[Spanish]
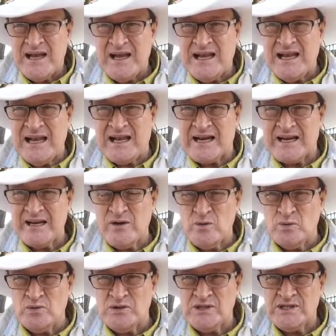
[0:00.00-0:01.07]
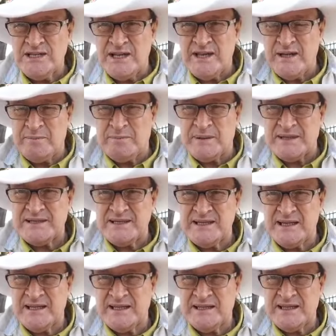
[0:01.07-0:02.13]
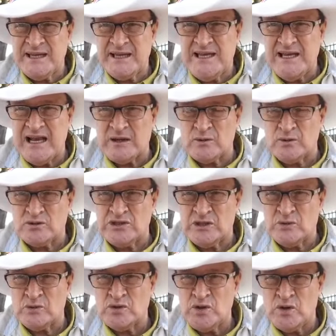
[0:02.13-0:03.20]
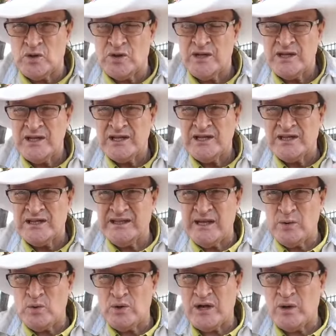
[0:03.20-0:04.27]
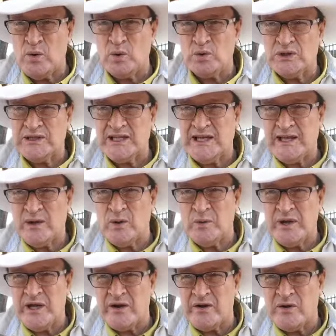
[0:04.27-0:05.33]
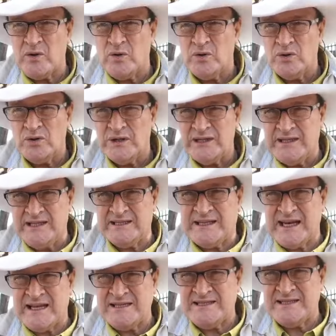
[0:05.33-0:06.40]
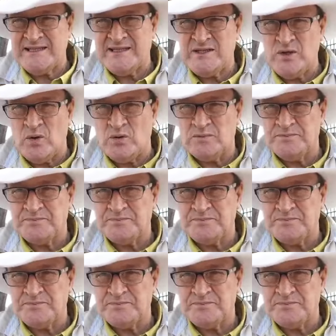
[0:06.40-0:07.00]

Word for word: la renuncia del presidente y la constitución de una junta de gobierno de transición.